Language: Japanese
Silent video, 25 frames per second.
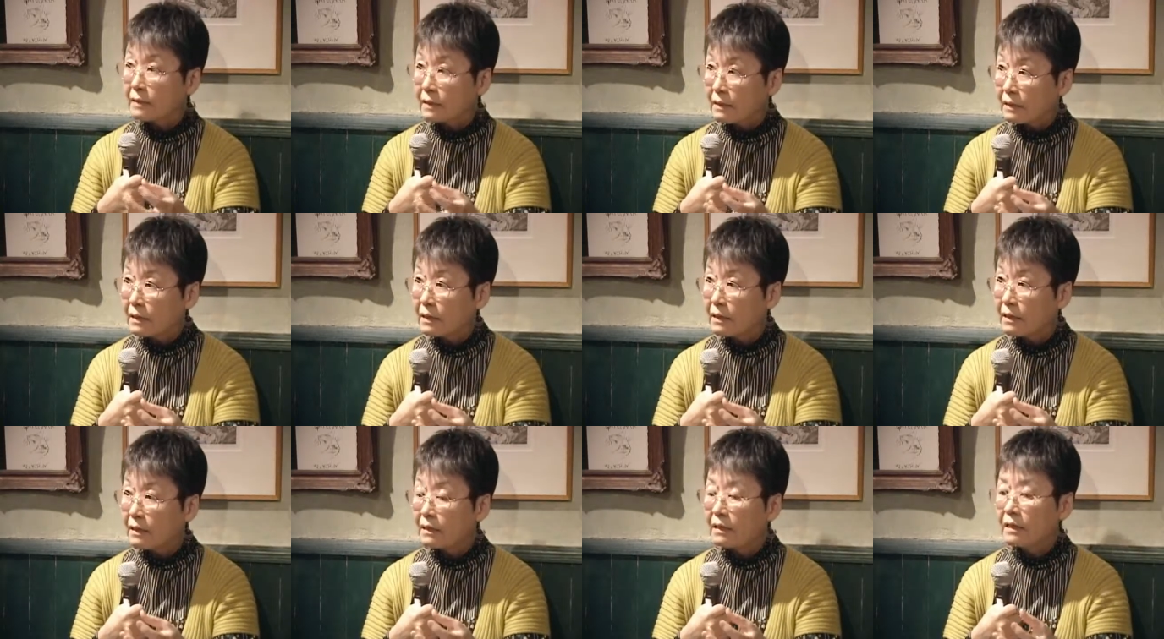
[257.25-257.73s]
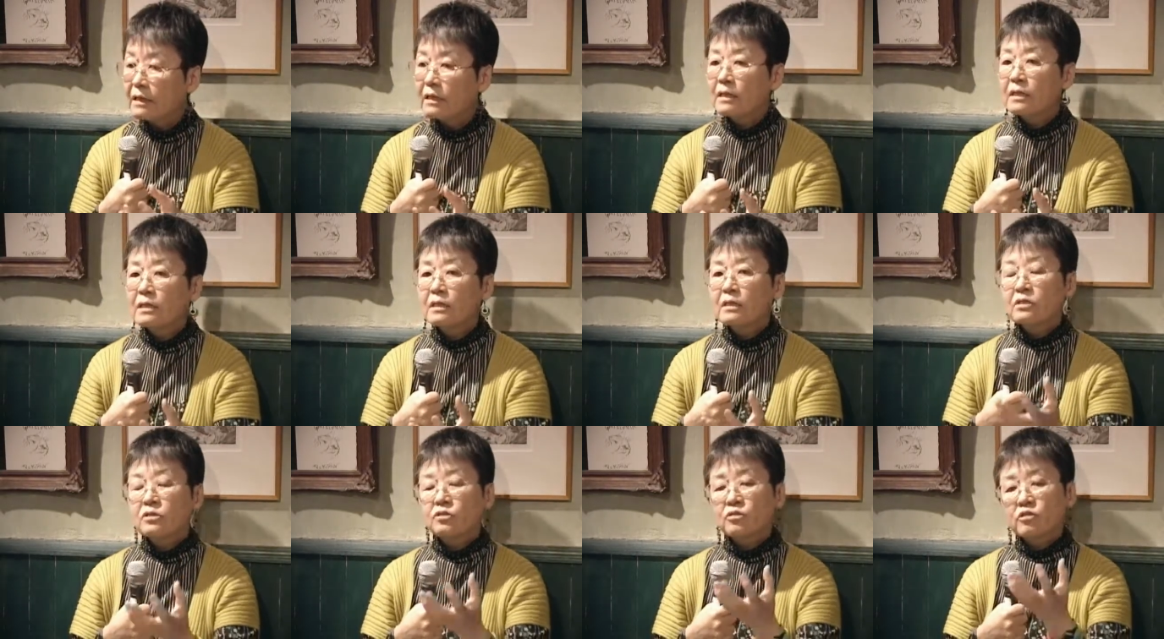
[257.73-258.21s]
たら
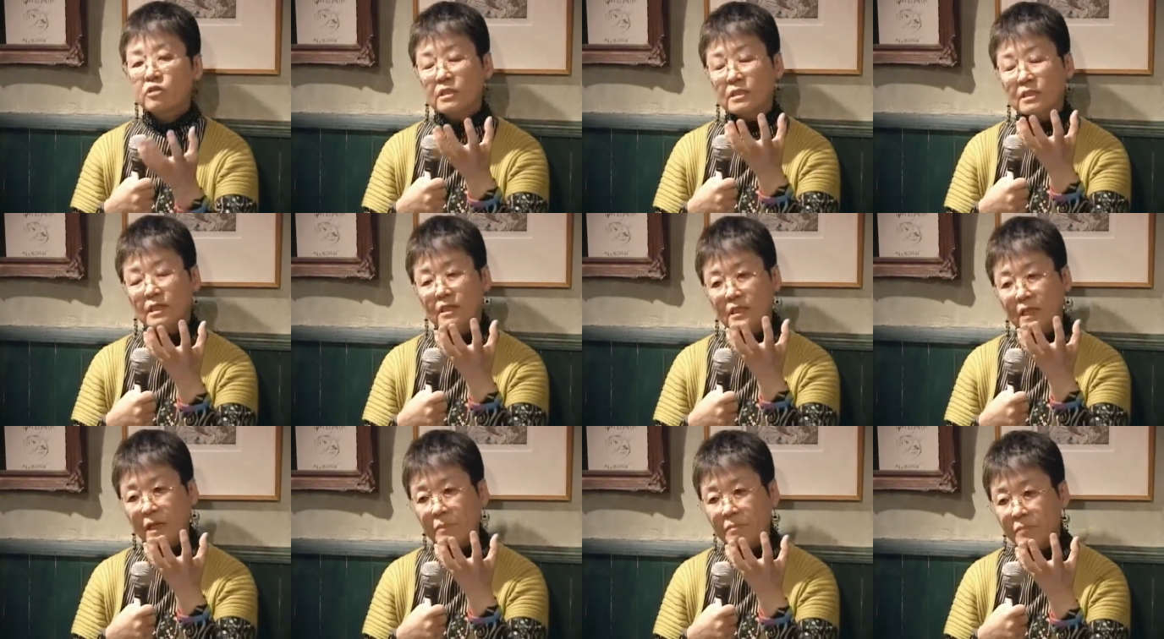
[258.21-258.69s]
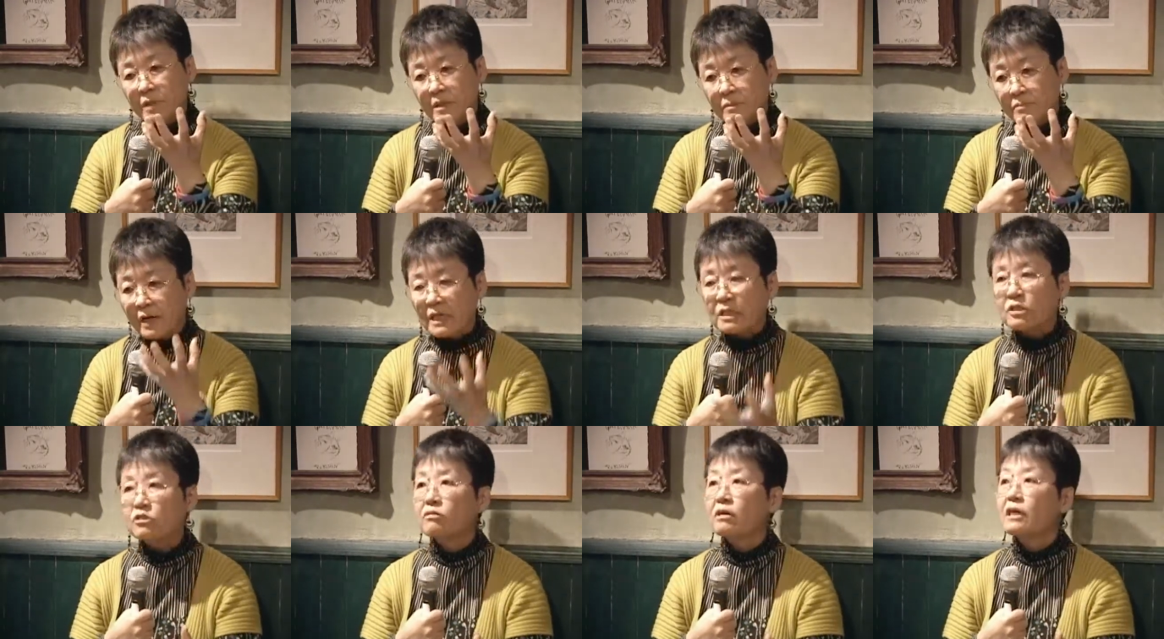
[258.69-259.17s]
そしたらやっぱり
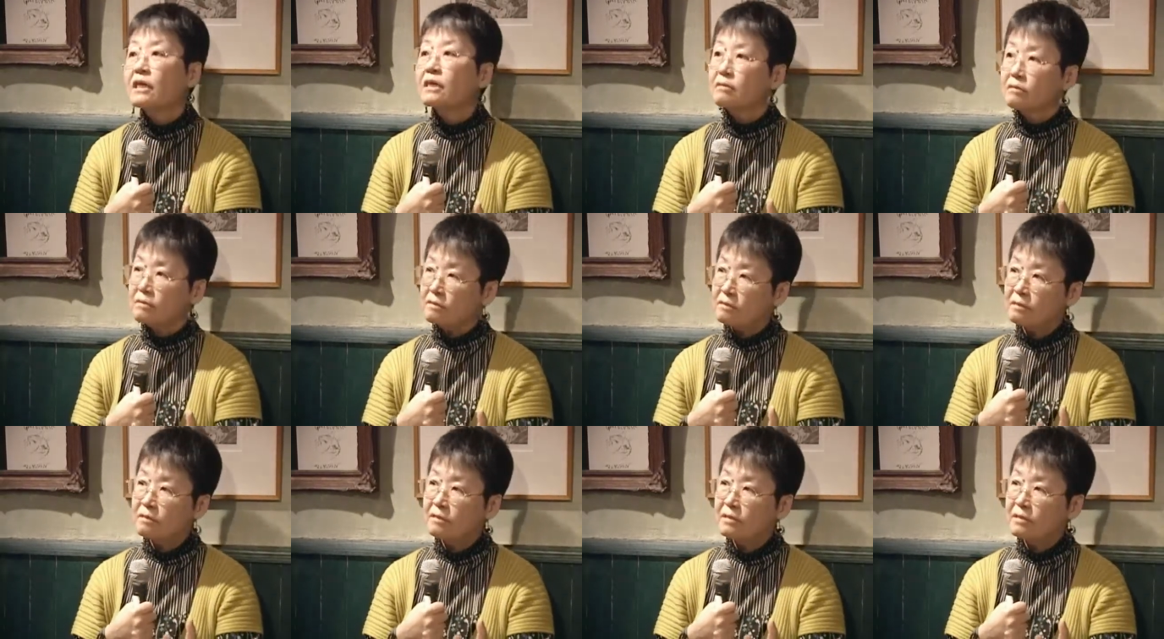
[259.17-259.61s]
場所がいる。